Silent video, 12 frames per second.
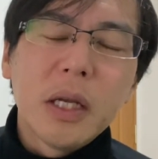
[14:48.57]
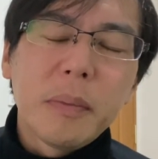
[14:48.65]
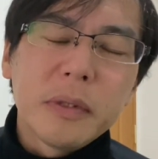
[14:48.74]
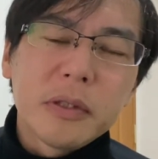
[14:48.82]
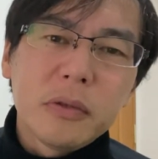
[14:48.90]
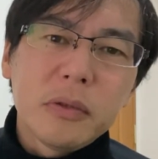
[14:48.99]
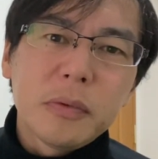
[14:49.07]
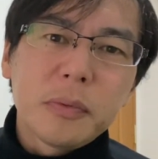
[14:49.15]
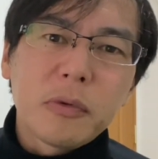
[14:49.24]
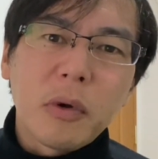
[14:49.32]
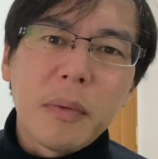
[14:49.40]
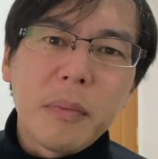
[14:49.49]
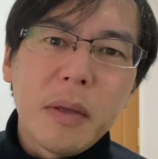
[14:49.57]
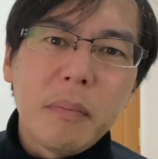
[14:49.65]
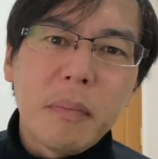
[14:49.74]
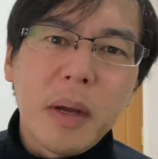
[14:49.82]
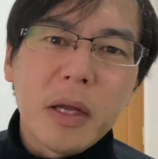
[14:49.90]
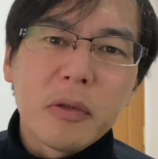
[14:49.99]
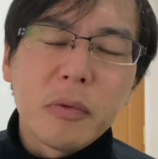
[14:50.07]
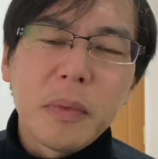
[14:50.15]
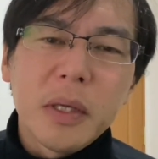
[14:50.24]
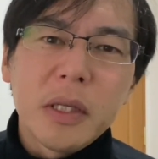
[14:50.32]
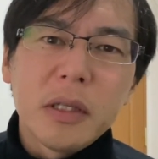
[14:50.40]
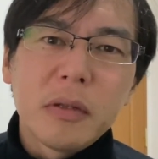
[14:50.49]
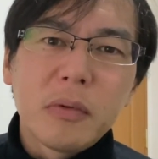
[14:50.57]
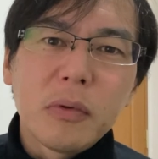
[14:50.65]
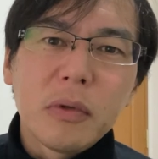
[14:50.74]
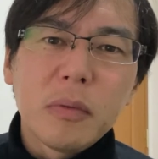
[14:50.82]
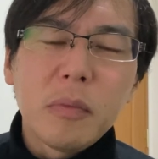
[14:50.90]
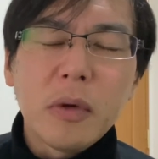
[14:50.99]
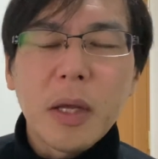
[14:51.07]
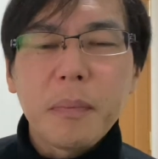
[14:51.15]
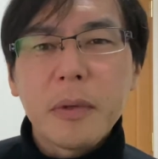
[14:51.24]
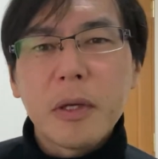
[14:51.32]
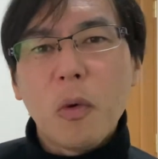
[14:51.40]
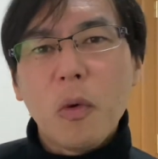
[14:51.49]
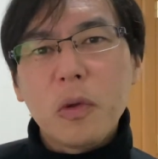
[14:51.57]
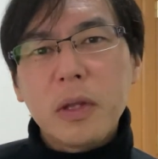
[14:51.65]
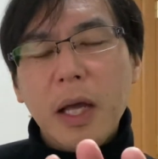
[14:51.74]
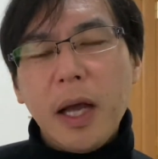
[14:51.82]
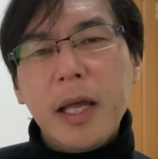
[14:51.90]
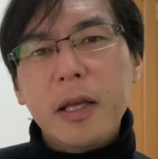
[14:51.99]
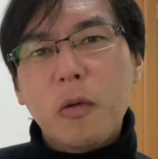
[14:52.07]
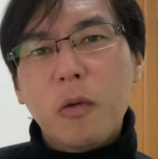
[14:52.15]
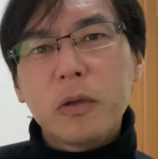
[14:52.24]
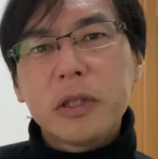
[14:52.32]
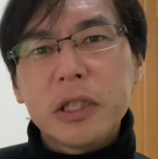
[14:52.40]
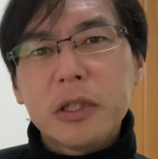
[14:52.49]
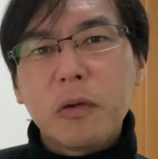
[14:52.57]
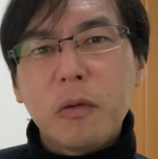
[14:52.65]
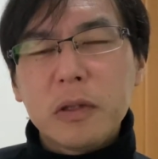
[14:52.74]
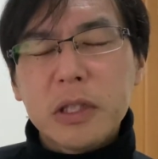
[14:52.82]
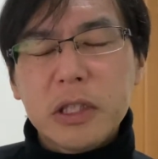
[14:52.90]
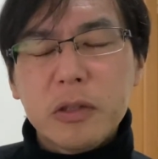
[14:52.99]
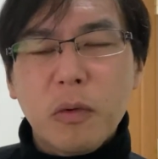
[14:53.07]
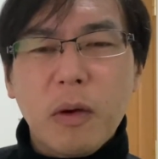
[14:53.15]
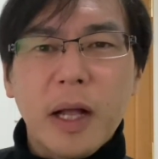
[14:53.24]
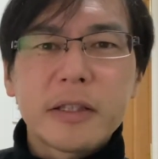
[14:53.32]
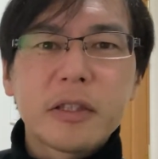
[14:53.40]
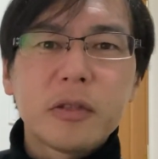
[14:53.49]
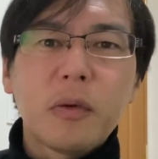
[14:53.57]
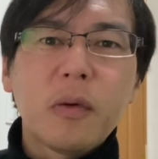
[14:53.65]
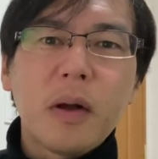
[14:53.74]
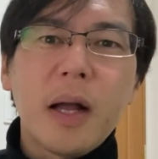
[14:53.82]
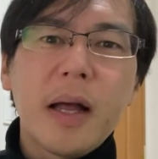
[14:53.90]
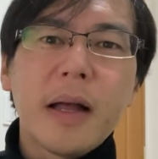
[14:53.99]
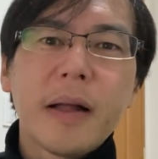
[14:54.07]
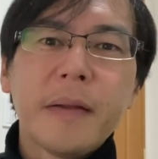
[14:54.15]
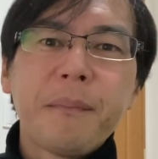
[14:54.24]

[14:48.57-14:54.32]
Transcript: やっぱりグループとかメンバーのメリットよりもやっぱりお互い個人個人の活動が